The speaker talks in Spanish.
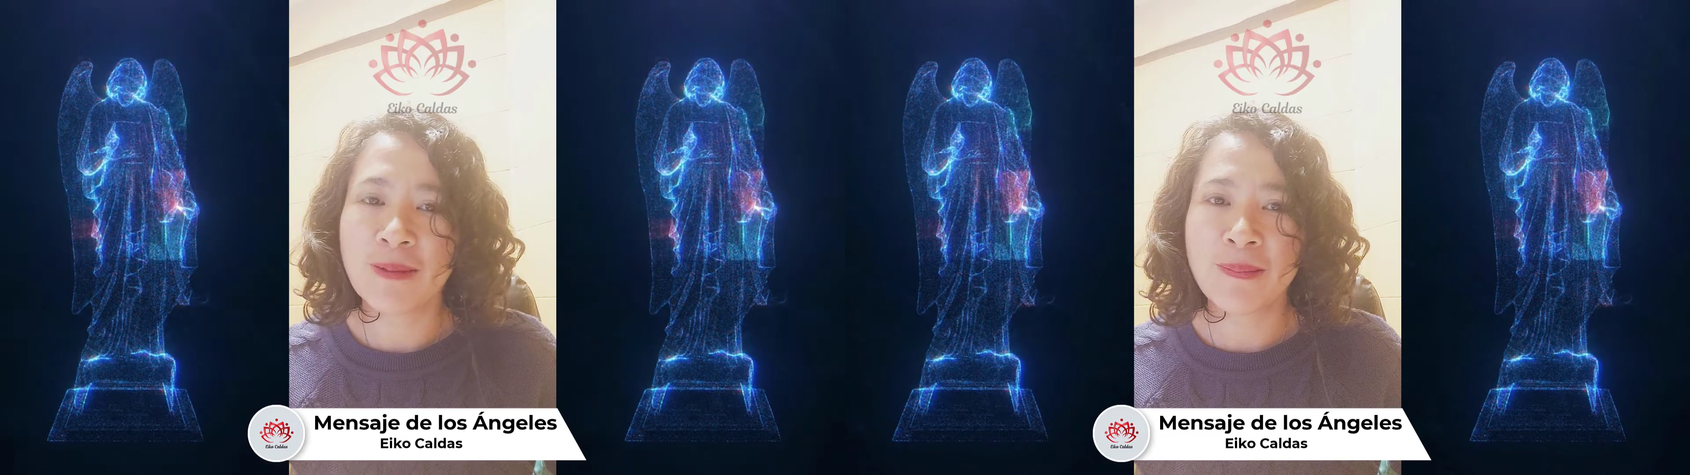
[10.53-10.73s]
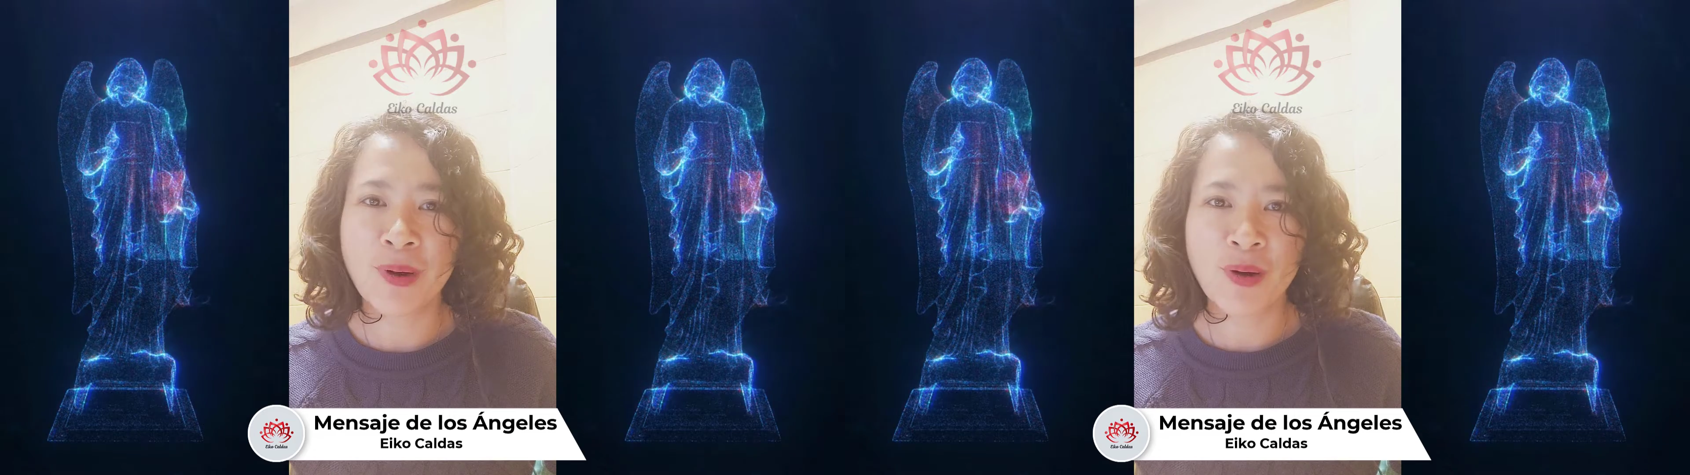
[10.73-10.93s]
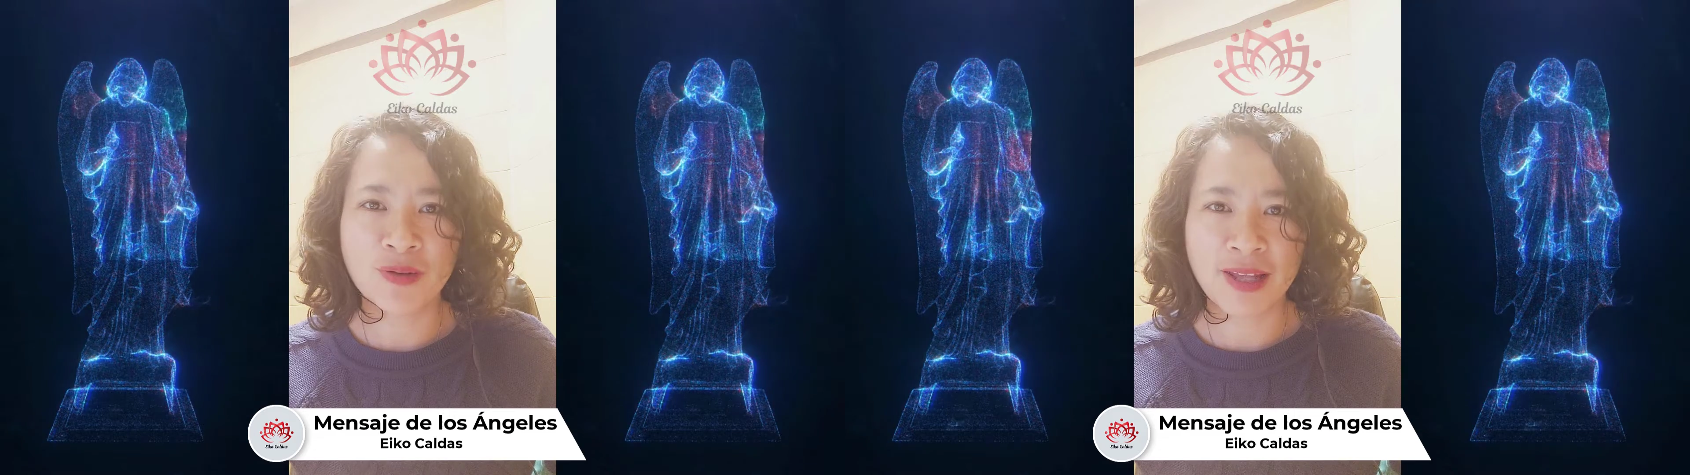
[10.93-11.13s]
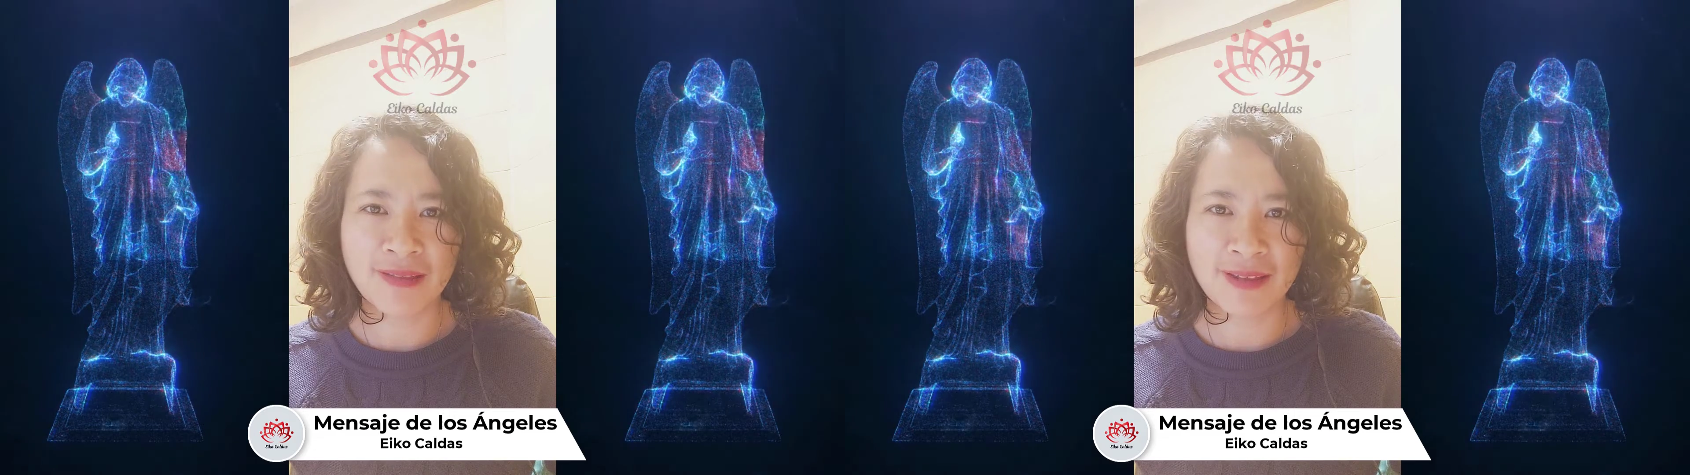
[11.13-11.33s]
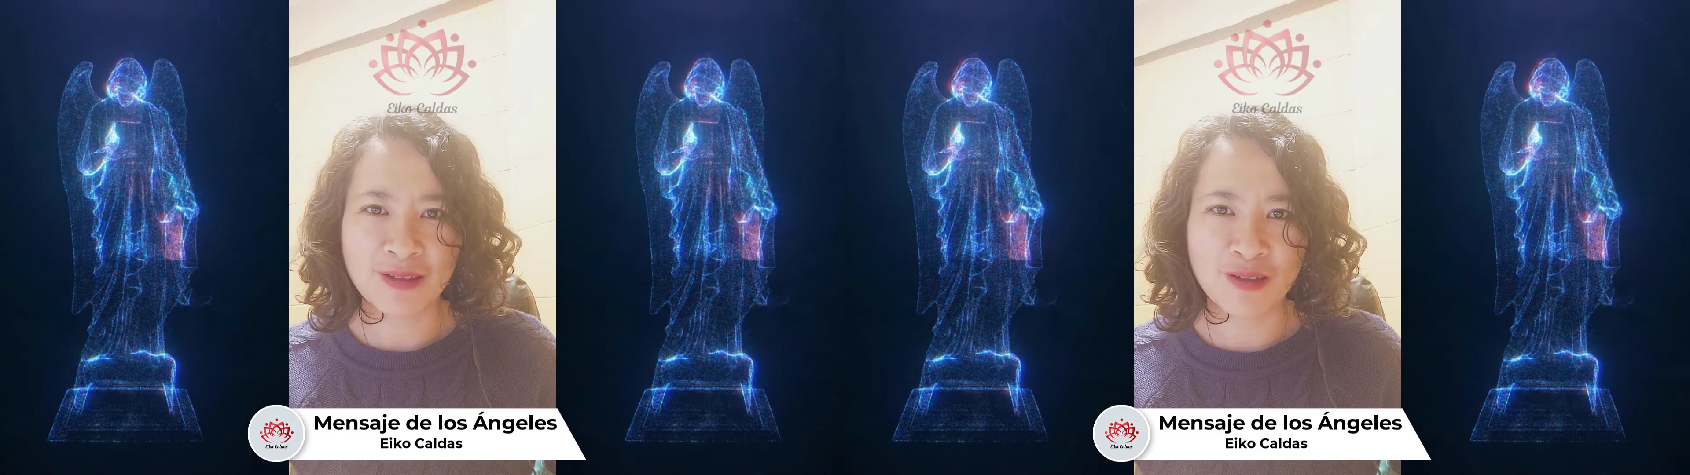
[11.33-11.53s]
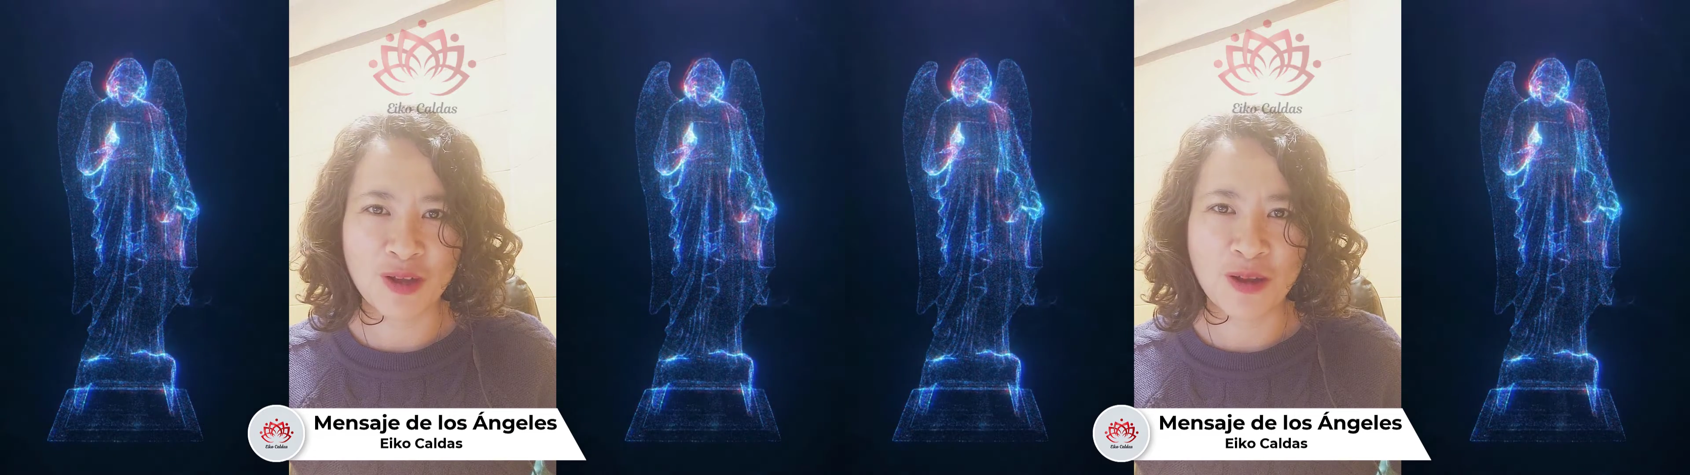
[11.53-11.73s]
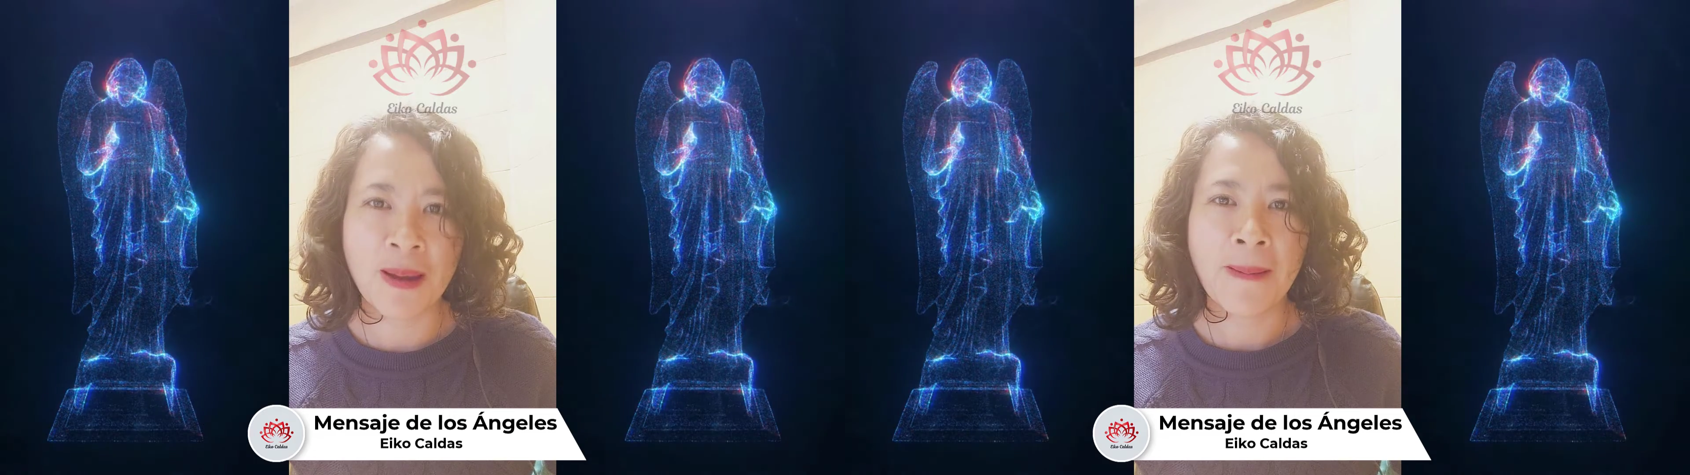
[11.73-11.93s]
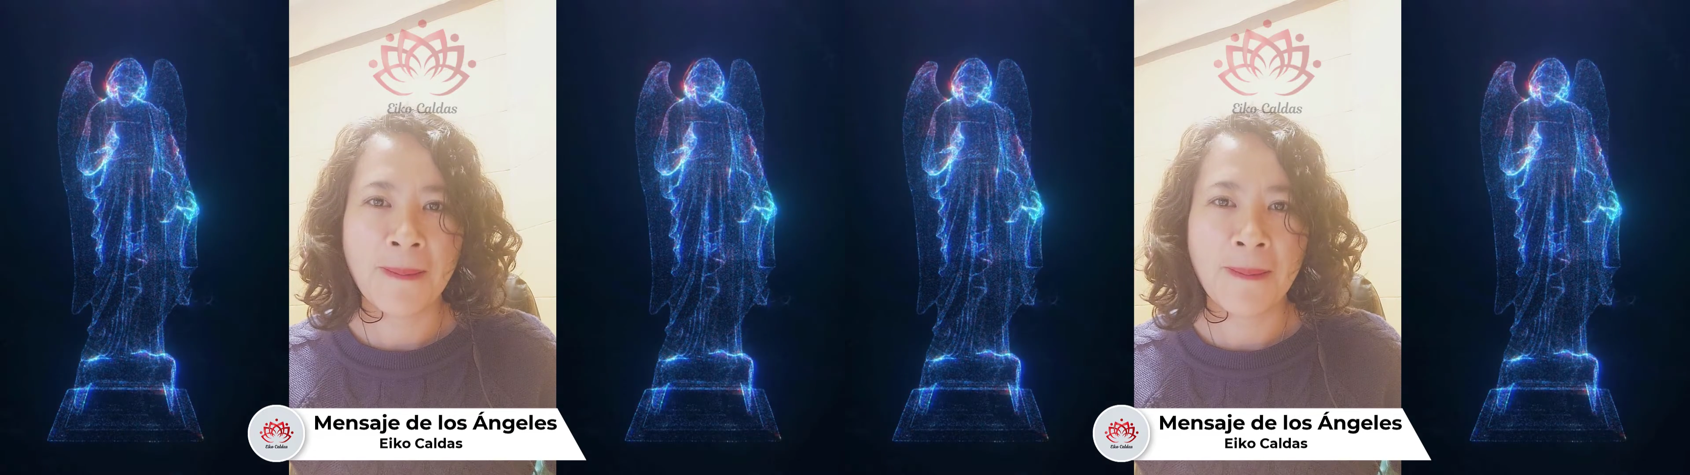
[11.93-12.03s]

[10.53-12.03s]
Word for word: y pon una intención